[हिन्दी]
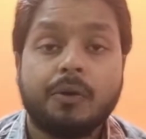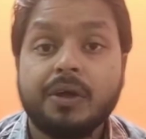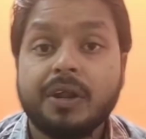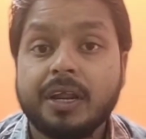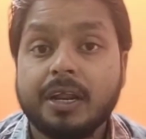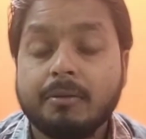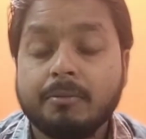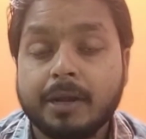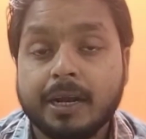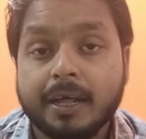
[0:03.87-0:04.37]
कोई
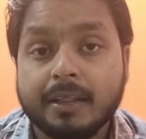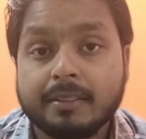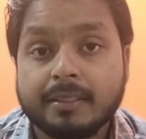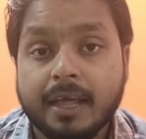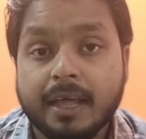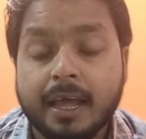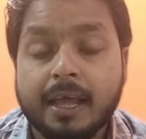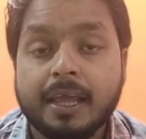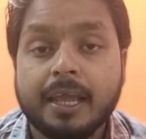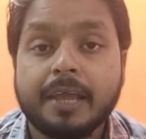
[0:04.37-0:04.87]
रील
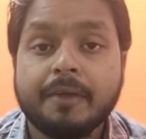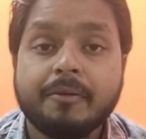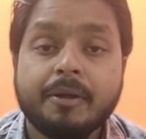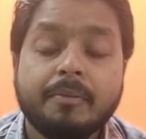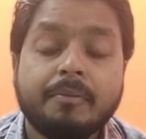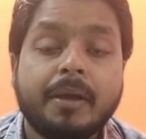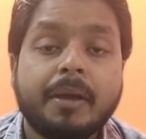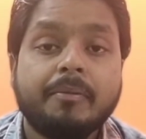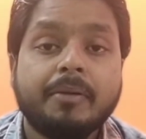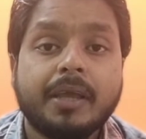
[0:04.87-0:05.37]
बनाता है
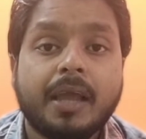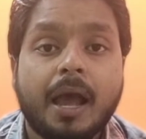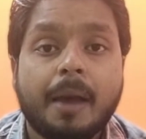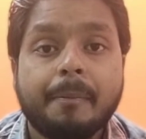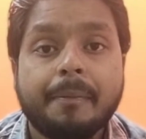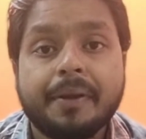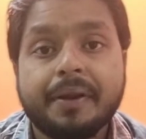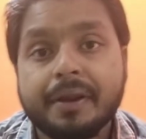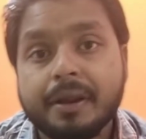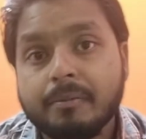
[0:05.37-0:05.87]
इवन मैं भी यहाँ
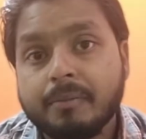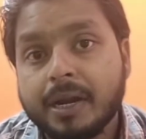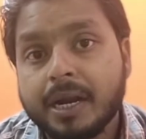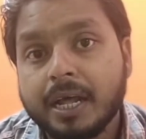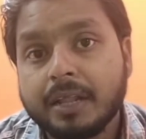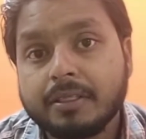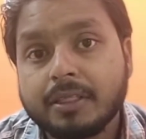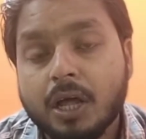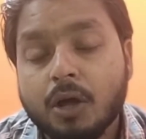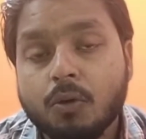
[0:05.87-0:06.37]
पे रील
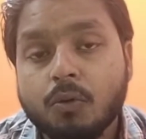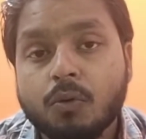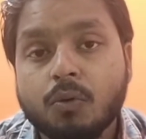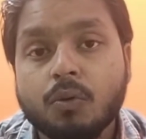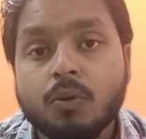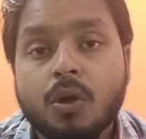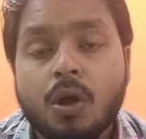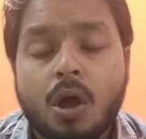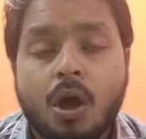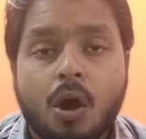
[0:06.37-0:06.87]
बनाता
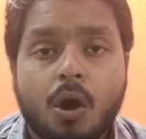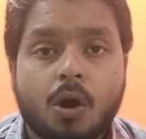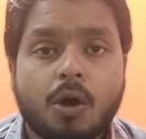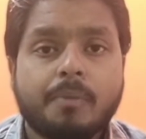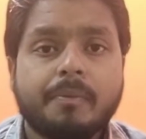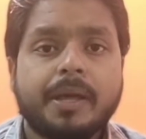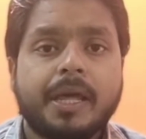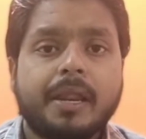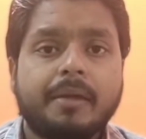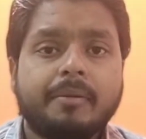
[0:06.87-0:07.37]
हूँ और
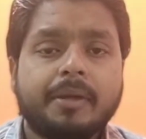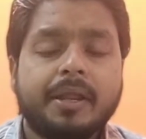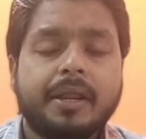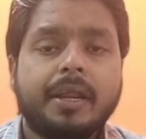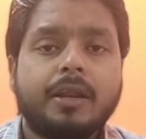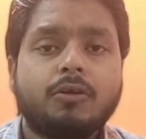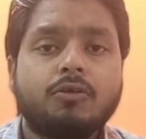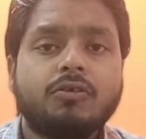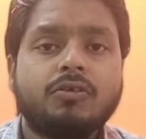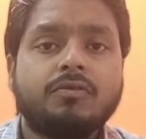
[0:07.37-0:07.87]
मेरी भी
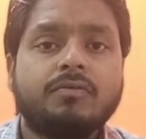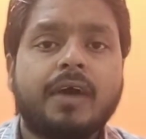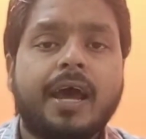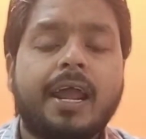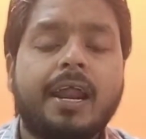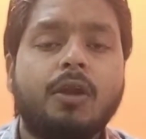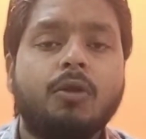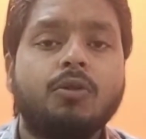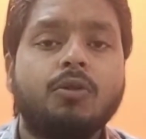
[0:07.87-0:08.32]
रील कुछ वायरल